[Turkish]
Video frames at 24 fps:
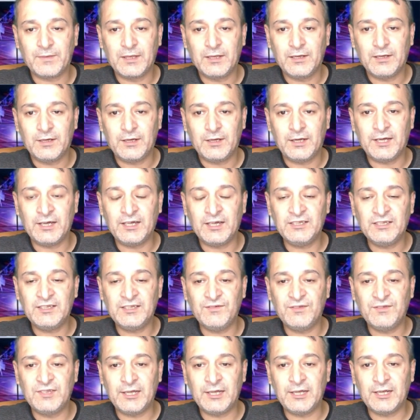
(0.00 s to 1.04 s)
Aren
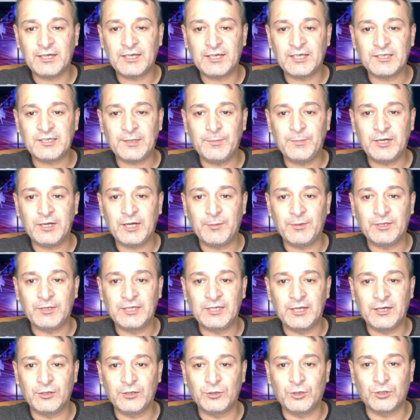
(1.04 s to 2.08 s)
TV'den herkese merhaba
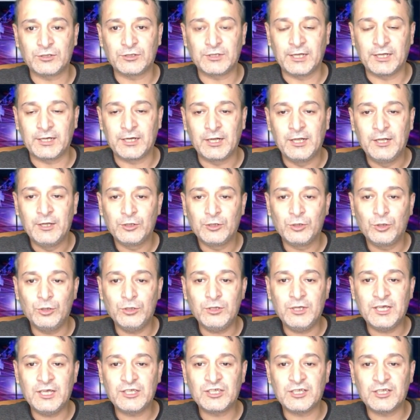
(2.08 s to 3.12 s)
değerli dostlar. Dün
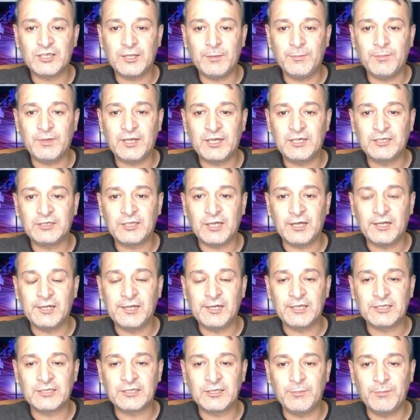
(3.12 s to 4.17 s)
geceden beri
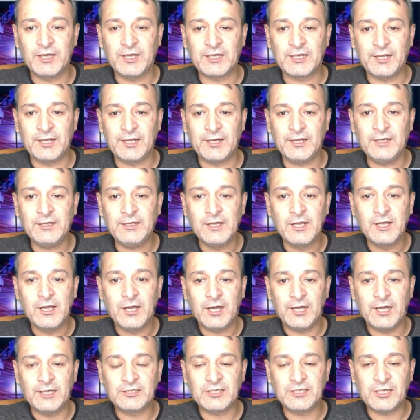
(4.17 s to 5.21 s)
tahliyesi beklenen
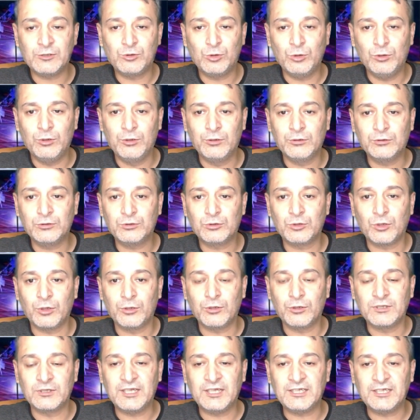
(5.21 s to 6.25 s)
Aysel Tuğluk
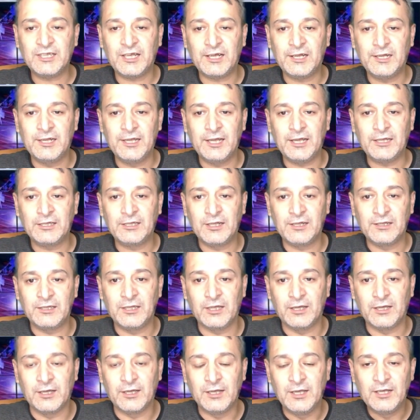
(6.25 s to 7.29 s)
sonunda tahliye
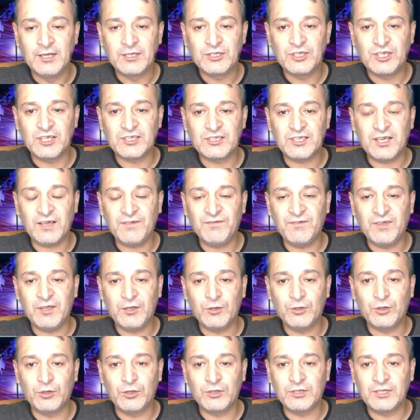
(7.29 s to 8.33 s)
edildi. Cezaevi
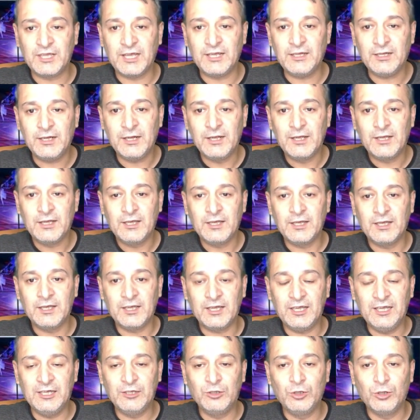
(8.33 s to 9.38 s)
önünden e,
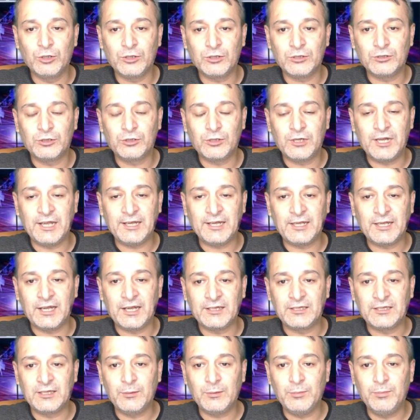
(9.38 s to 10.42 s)
ilk görüntüler
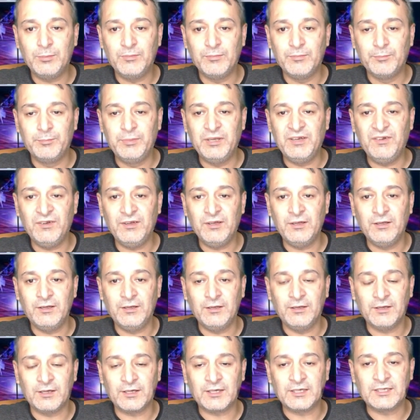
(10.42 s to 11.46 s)
geldi. Bir
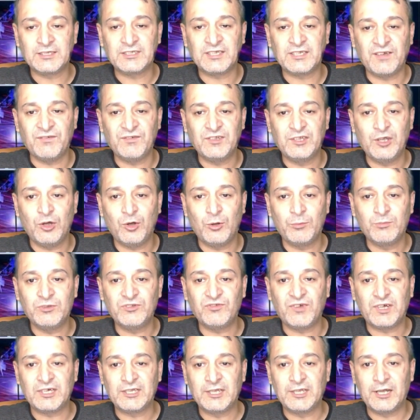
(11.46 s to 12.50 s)
e, kısa videomuz
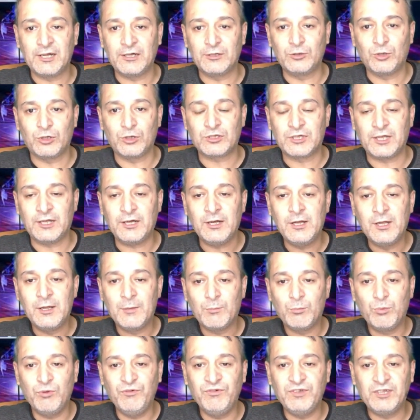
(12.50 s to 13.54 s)
var değerli dostlar.
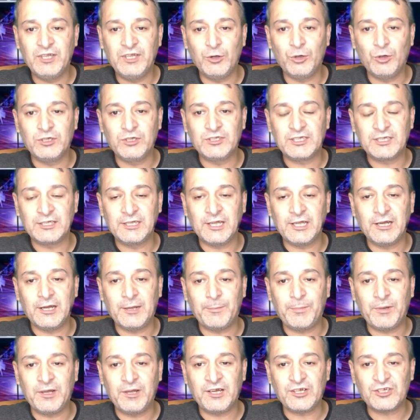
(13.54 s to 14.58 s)
Bu videoyu sizlerle
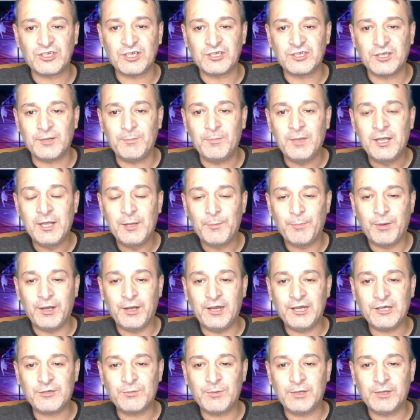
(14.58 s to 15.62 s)
paylaşacağım.
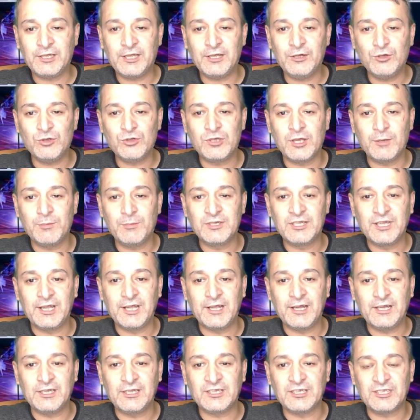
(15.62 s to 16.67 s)
Paylaşmadan önce
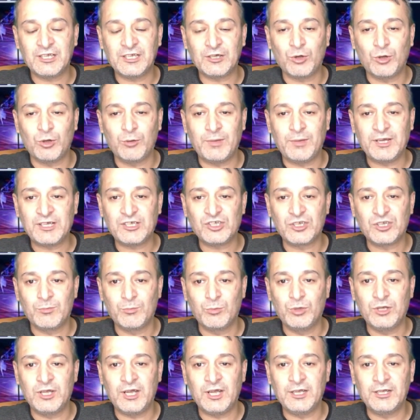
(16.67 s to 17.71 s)
bizlere destek olmak için bu
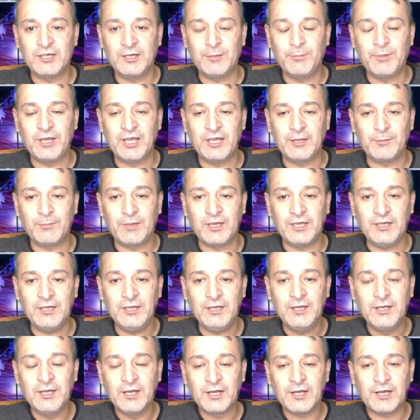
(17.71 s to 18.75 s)
yayını beğenmeyi,
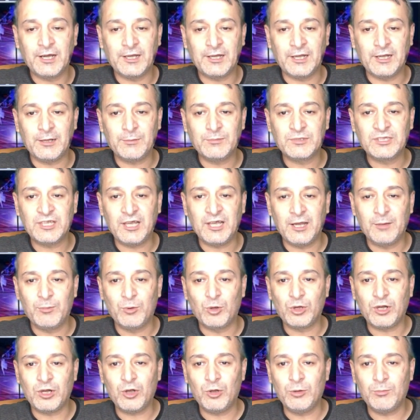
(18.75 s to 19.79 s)
kanalımıza
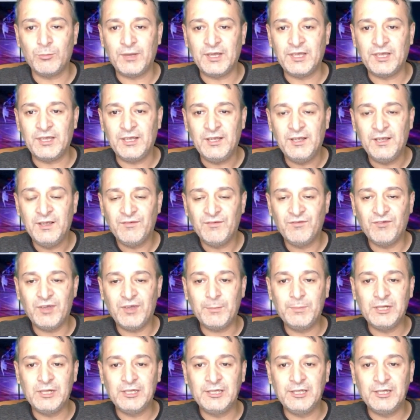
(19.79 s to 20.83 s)
abone olmayı ve
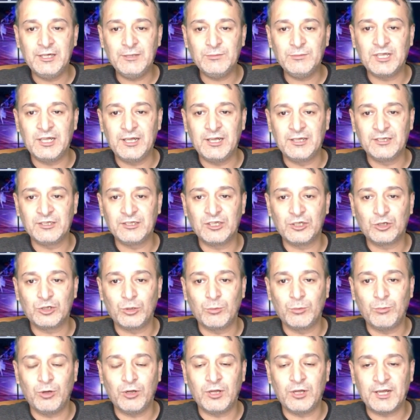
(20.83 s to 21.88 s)
bildirim zilinizi
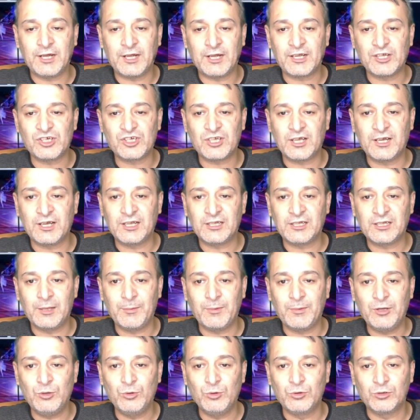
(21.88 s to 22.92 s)
tümü olarak
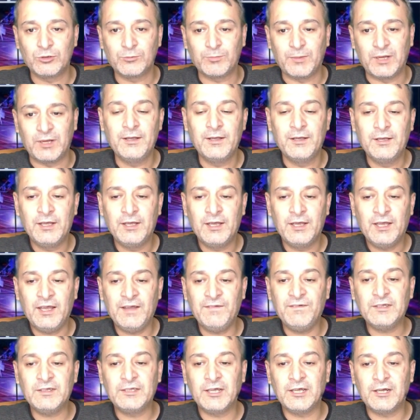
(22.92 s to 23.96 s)
işaretlemeyi unutmayın.
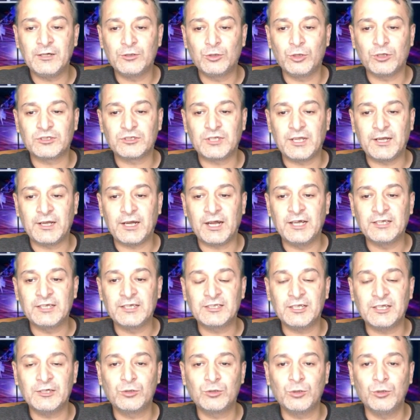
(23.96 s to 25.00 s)
Evet değerli dostlar,
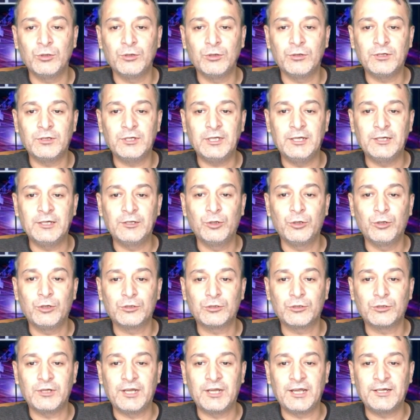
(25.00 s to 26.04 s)
Aysel Tuğluk'un ilk
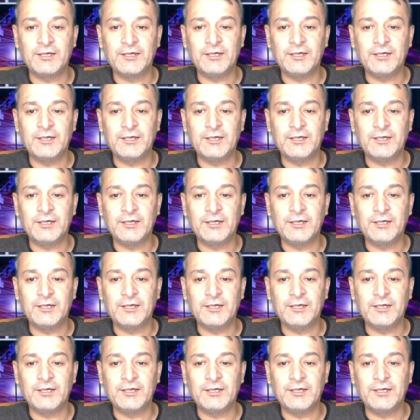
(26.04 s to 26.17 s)
görüntülerini